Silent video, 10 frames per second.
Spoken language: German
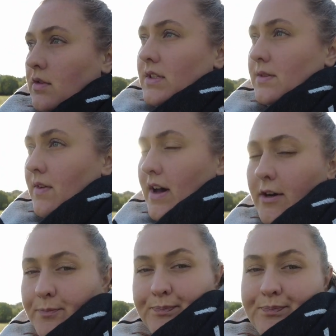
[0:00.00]
und
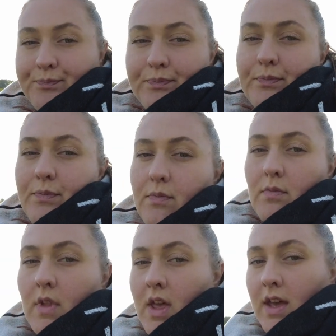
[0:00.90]
zwar
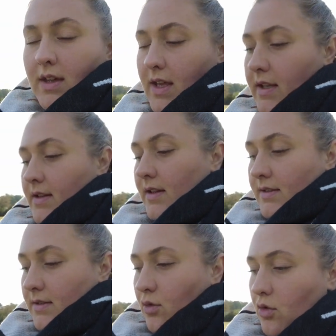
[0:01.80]
geht
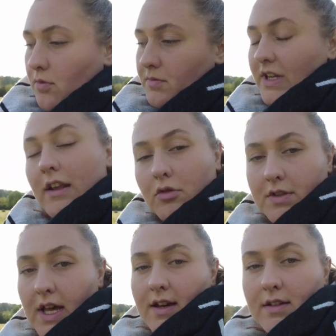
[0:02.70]
es um
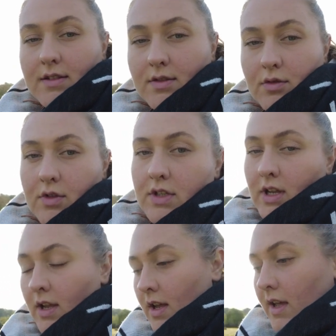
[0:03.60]
Trennungsangst und
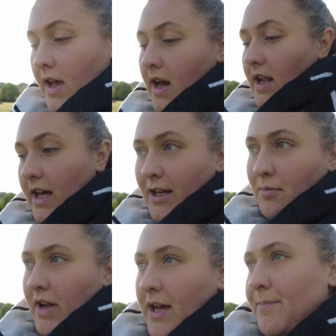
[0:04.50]
alleine
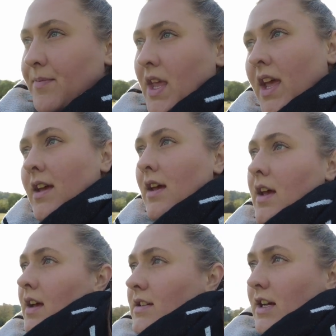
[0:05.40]
bleiben.
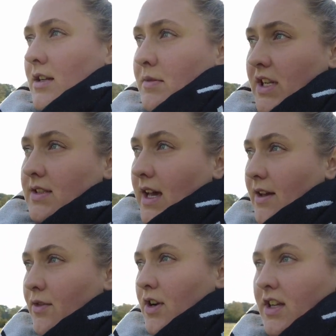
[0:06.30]
Ich hatte mit der
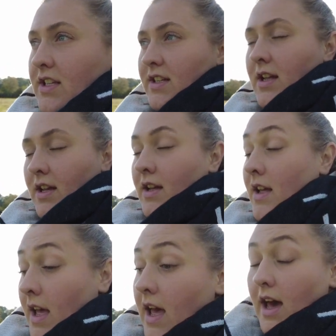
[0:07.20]
Sky wirklich einen
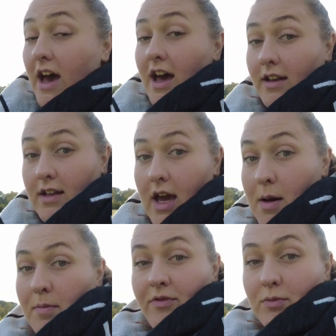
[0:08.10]
harten
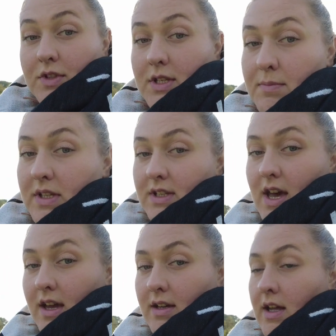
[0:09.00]
Kampf, muss ich mal
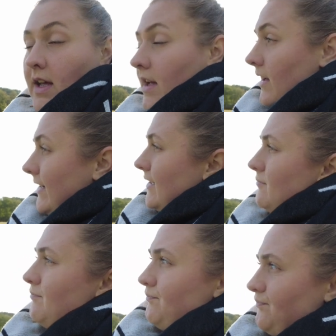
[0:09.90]
sagen.
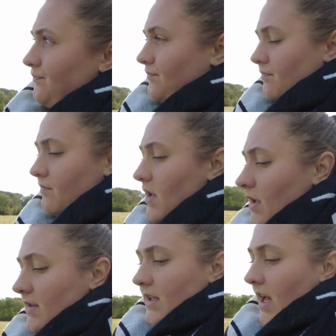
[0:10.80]
Ähm,
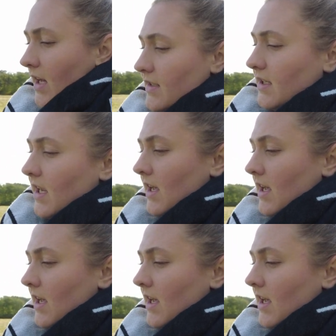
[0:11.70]
sie hat